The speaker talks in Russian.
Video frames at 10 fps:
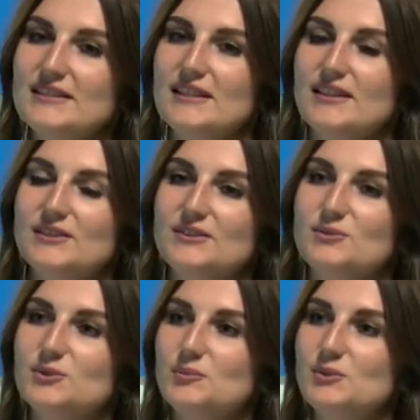стало
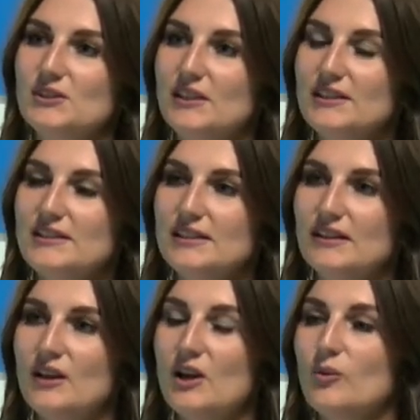
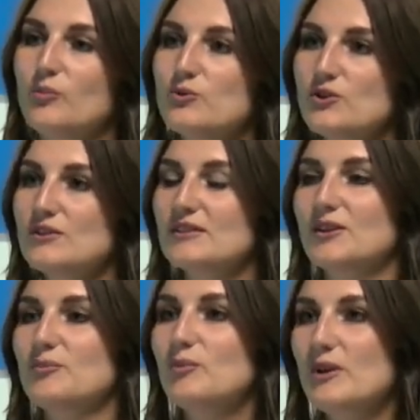95-летие
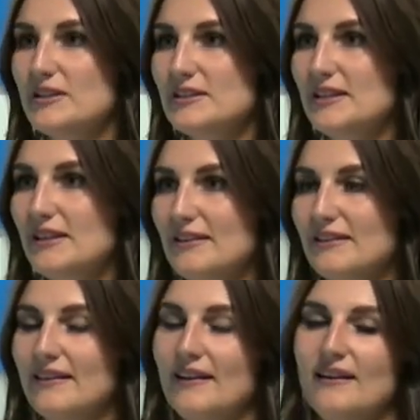Пушкинской
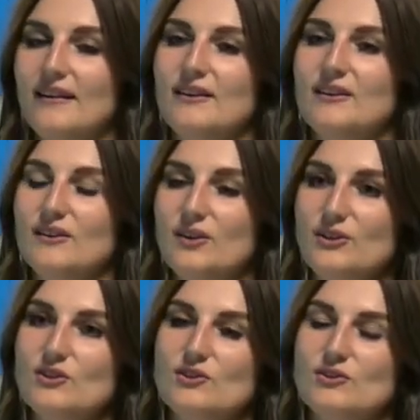библиотеки.
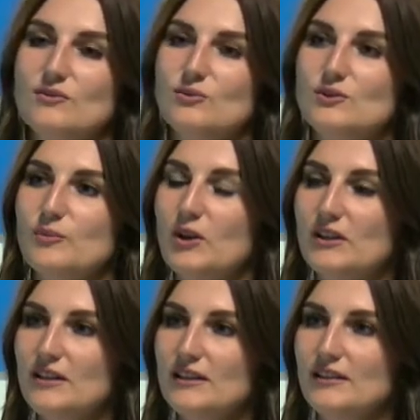Конечно,
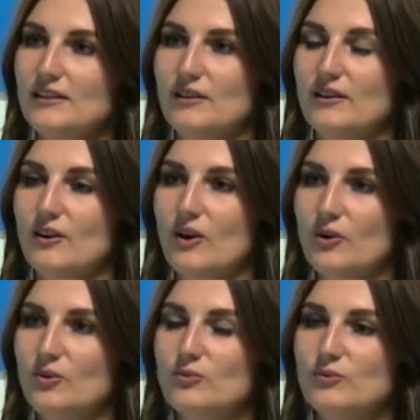95 лет – это
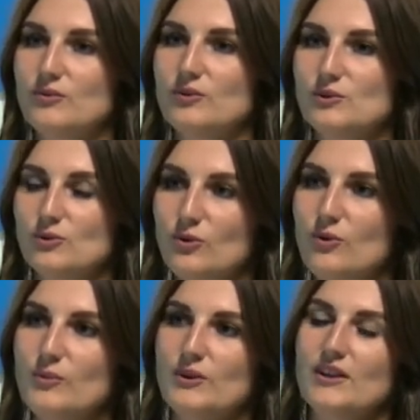огромный,
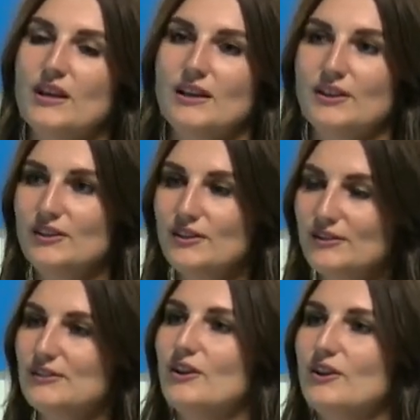весомый и
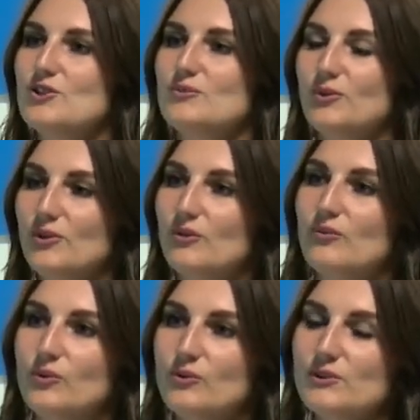значимый
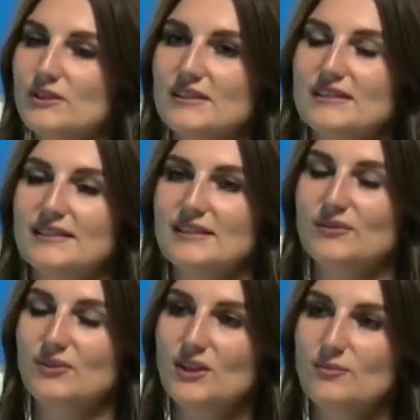возраст. За это
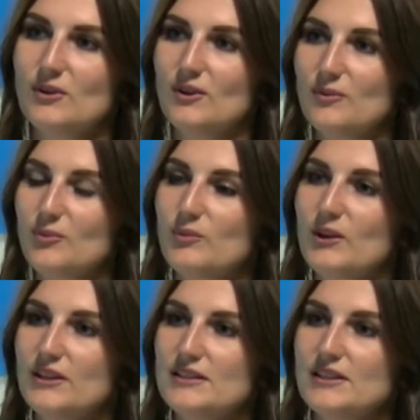время
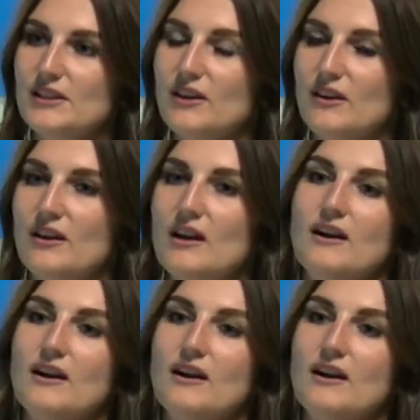библиотека